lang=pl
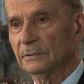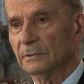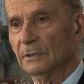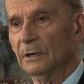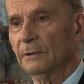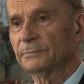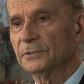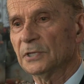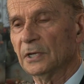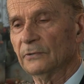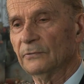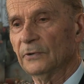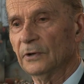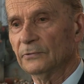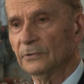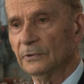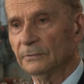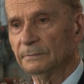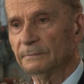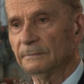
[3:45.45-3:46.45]

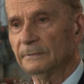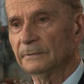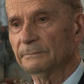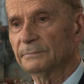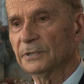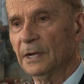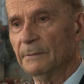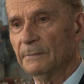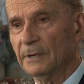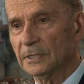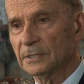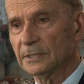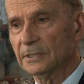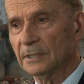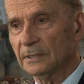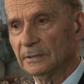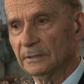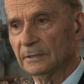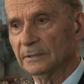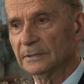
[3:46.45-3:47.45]
obserwował przemarsz
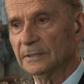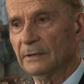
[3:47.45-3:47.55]
e,